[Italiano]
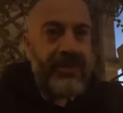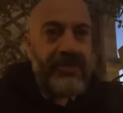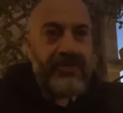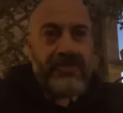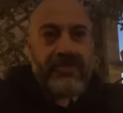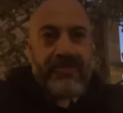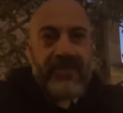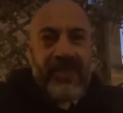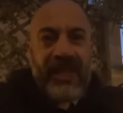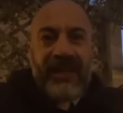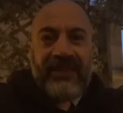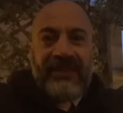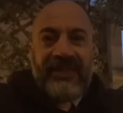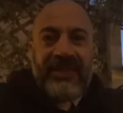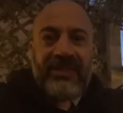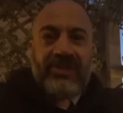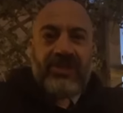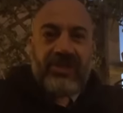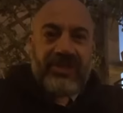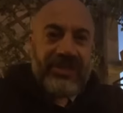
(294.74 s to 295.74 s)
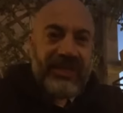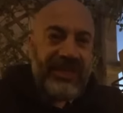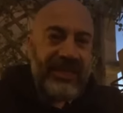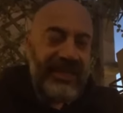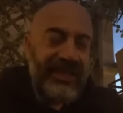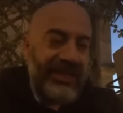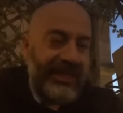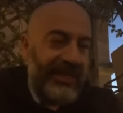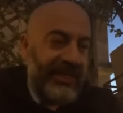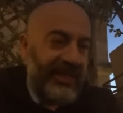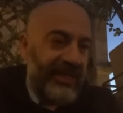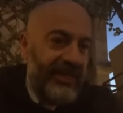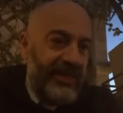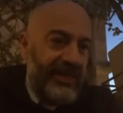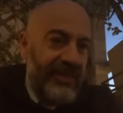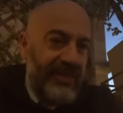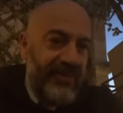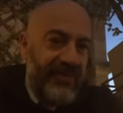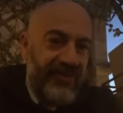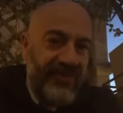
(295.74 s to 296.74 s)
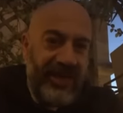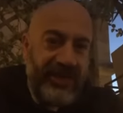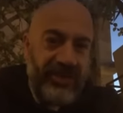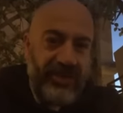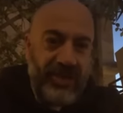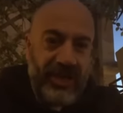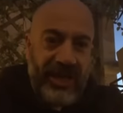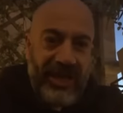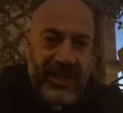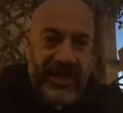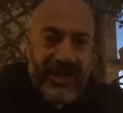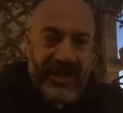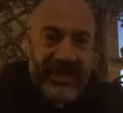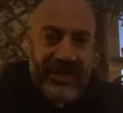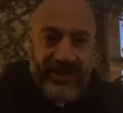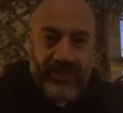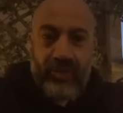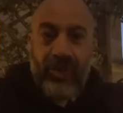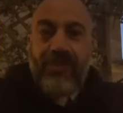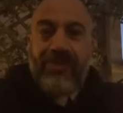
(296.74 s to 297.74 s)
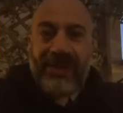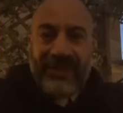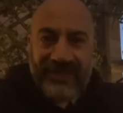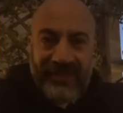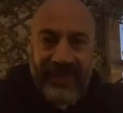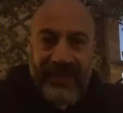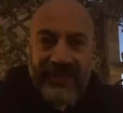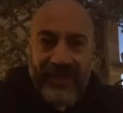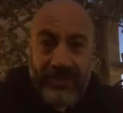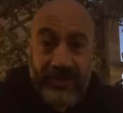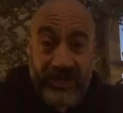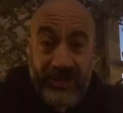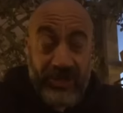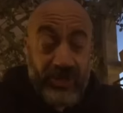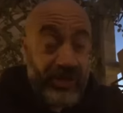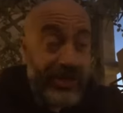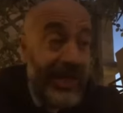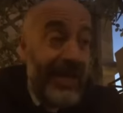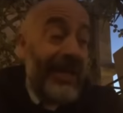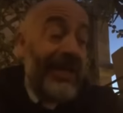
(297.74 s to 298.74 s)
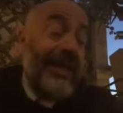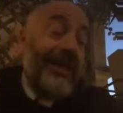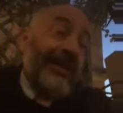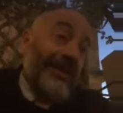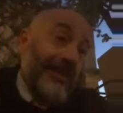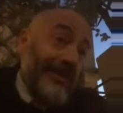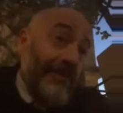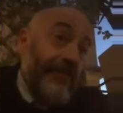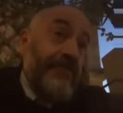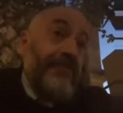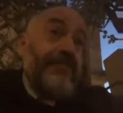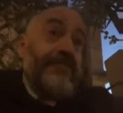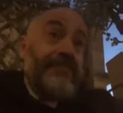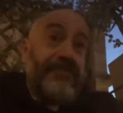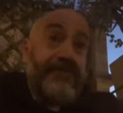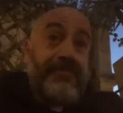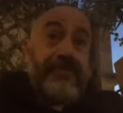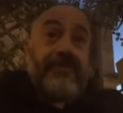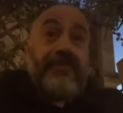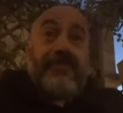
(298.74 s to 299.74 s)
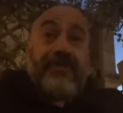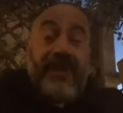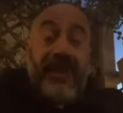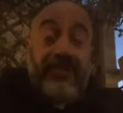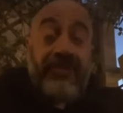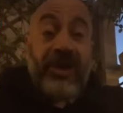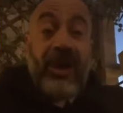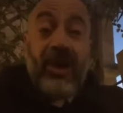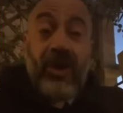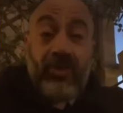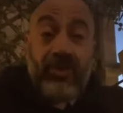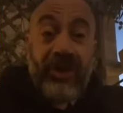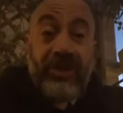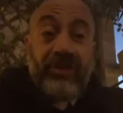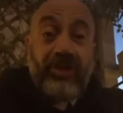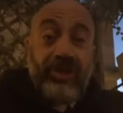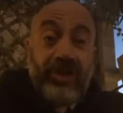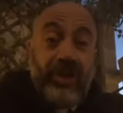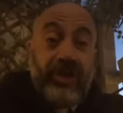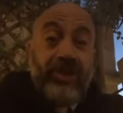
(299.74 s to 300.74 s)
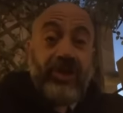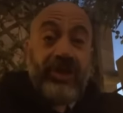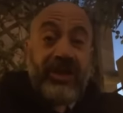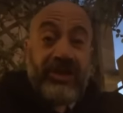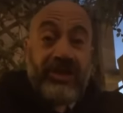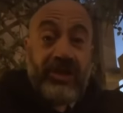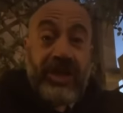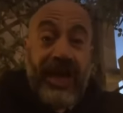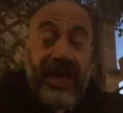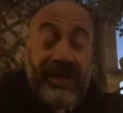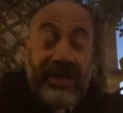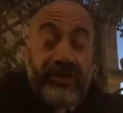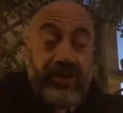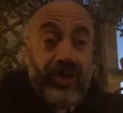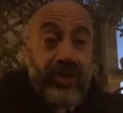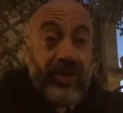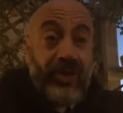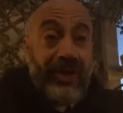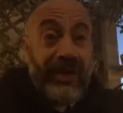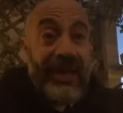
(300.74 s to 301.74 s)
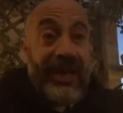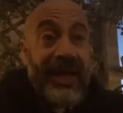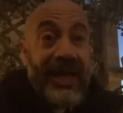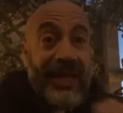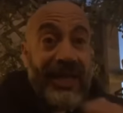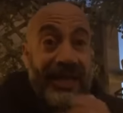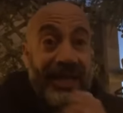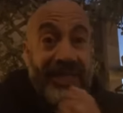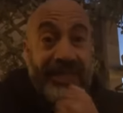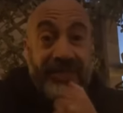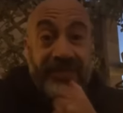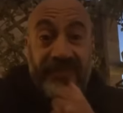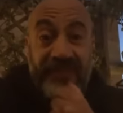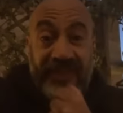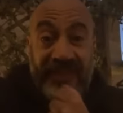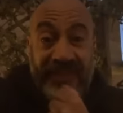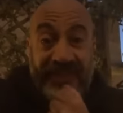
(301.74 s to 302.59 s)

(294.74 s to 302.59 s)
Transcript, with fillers: adesso Sileri faccia la sua battaglia personale, però quando io gli ho lanciato la, la sfida, la